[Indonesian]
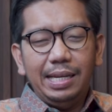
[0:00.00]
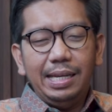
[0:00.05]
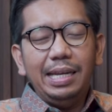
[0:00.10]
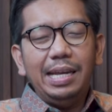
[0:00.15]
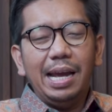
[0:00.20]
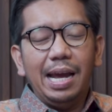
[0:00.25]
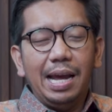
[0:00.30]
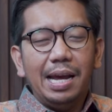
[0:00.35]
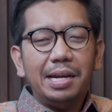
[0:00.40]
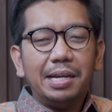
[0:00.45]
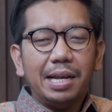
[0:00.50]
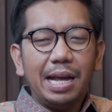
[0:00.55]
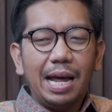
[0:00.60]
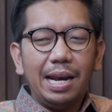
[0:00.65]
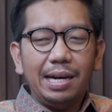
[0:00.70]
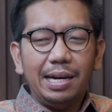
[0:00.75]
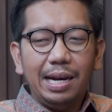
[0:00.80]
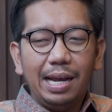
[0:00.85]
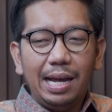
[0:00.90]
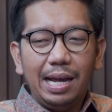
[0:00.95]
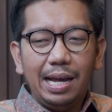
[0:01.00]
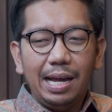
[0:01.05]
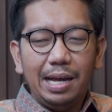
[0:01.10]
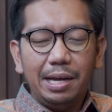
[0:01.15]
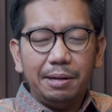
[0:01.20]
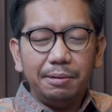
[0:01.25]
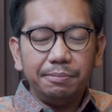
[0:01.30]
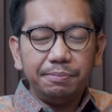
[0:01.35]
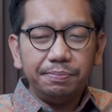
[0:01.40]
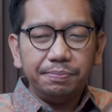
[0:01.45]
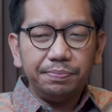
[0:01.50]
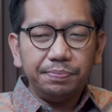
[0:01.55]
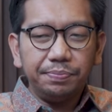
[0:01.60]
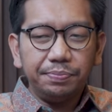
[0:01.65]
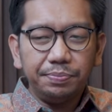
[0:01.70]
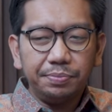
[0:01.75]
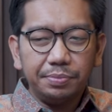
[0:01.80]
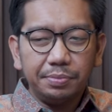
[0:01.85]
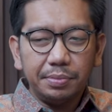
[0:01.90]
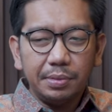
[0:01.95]
Iya, karena
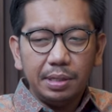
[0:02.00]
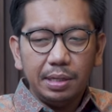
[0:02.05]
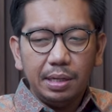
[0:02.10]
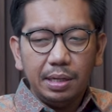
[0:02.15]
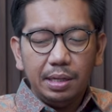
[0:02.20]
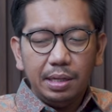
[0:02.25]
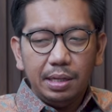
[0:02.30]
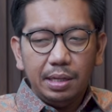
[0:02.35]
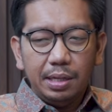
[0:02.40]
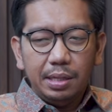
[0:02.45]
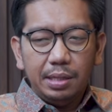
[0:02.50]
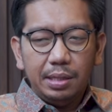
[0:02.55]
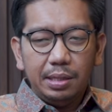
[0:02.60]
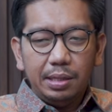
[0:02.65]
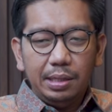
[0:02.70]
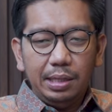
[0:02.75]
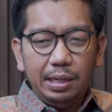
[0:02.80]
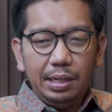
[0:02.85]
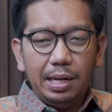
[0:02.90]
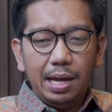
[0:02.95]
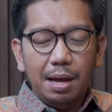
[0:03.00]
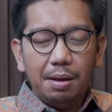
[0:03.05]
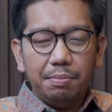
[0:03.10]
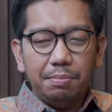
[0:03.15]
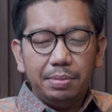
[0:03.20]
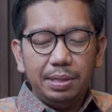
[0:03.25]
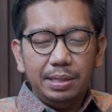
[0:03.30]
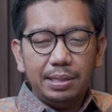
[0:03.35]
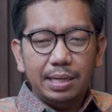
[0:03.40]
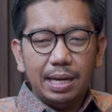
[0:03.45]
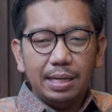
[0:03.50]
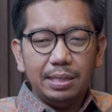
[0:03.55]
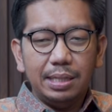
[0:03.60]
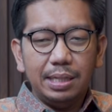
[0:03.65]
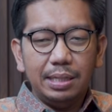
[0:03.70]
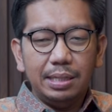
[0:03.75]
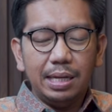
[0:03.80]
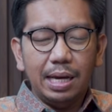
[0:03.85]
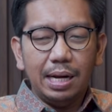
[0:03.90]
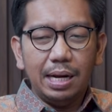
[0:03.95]
tidak bisa
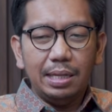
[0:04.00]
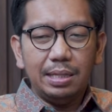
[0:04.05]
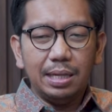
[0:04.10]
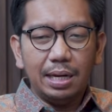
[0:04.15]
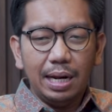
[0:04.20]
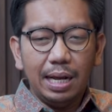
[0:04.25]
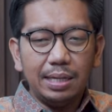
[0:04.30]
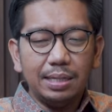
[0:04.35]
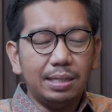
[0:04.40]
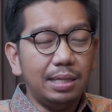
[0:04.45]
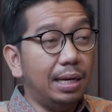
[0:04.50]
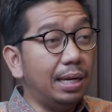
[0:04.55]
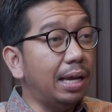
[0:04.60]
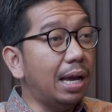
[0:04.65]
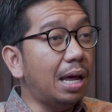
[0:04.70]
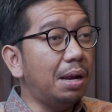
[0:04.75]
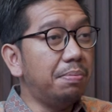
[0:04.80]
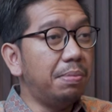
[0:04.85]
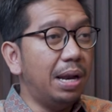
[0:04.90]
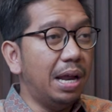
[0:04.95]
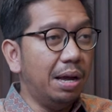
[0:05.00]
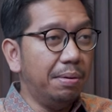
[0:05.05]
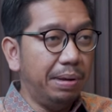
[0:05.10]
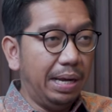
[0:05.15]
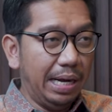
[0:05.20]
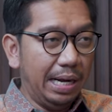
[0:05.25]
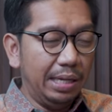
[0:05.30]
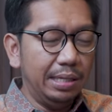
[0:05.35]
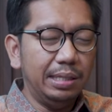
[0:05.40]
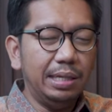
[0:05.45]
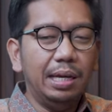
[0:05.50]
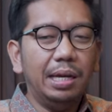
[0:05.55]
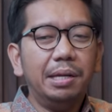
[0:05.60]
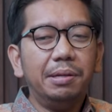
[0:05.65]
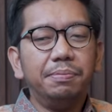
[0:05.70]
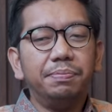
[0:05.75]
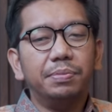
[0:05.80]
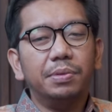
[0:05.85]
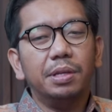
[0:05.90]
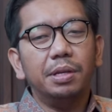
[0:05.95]
secara jelas dilihat benang merahnya,
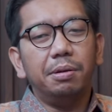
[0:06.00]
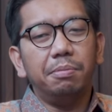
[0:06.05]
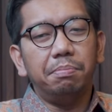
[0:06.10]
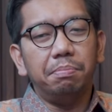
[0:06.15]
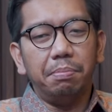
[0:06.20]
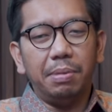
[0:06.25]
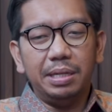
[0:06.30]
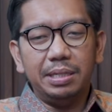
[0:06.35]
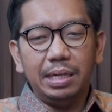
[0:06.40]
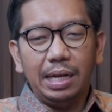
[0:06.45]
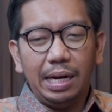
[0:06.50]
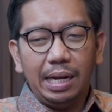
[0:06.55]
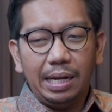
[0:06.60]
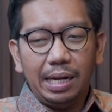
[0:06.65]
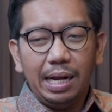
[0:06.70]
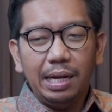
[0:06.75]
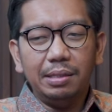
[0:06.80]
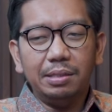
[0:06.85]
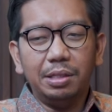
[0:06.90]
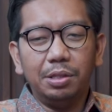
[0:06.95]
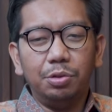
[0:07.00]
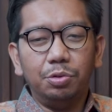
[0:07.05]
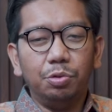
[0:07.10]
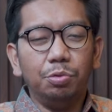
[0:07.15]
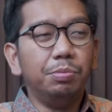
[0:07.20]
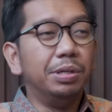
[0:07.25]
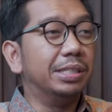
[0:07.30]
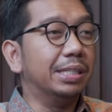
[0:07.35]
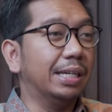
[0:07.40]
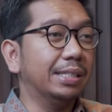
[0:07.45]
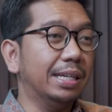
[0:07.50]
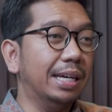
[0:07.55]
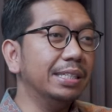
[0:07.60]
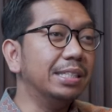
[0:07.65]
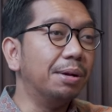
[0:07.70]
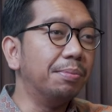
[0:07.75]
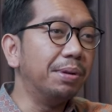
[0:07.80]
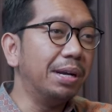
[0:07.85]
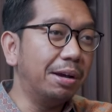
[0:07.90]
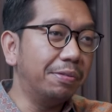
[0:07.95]
okay. masyarakat tentu bisa
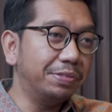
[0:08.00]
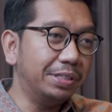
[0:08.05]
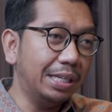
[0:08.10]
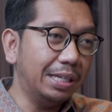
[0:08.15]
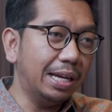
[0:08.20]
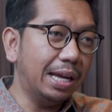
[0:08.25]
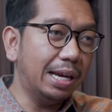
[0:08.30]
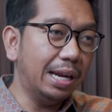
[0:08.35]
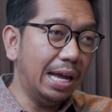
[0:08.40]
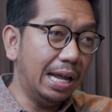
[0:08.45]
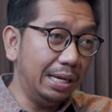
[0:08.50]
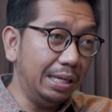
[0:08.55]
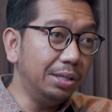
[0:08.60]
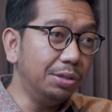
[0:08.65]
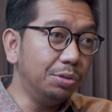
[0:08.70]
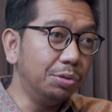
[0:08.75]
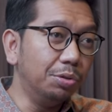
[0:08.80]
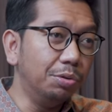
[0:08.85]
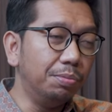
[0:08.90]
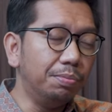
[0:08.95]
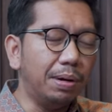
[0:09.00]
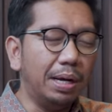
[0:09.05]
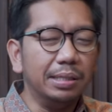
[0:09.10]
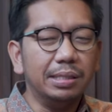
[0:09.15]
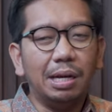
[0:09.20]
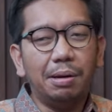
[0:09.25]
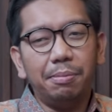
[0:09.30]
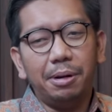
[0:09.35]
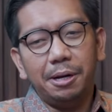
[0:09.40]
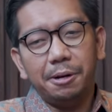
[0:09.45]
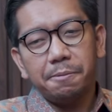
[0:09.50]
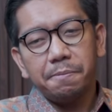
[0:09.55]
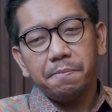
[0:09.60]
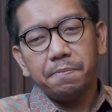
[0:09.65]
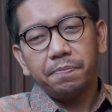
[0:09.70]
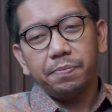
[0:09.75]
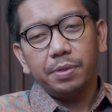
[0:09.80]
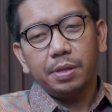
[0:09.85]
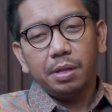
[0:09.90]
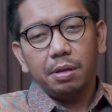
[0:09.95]
saja menafsirkan hal itu, Pak okay. Samad.
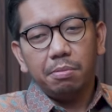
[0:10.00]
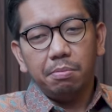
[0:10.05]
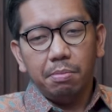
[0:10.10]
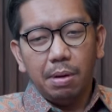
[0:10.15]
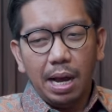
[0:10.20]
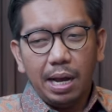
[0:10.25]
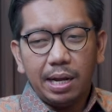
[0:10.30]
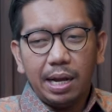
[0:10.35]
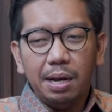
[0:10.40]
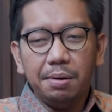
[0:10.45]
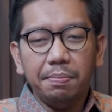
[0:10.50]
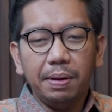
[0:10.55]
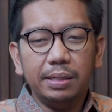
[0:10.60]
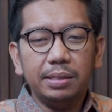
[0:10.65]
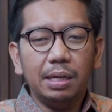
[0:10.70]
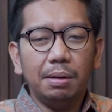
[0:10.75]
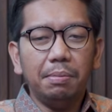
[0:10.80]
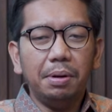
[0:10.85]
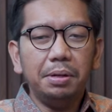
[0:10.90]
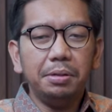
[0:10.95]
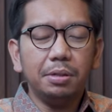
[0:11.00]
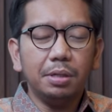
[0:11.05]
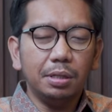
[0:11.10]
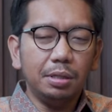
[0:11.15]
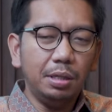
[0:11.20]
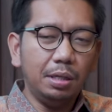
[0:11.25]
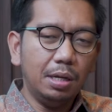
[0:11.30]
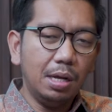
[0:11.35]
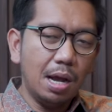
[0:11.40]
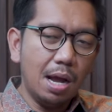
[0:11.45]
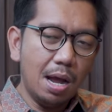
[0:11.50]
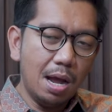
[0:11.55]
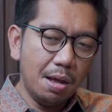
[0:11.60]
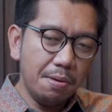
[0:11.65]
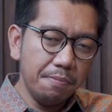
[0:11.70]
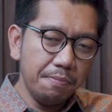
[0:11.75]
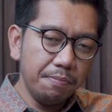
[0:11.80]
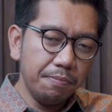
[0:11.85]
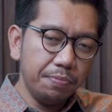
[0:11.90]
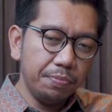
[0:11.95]
Bahkan Pak Samad ketika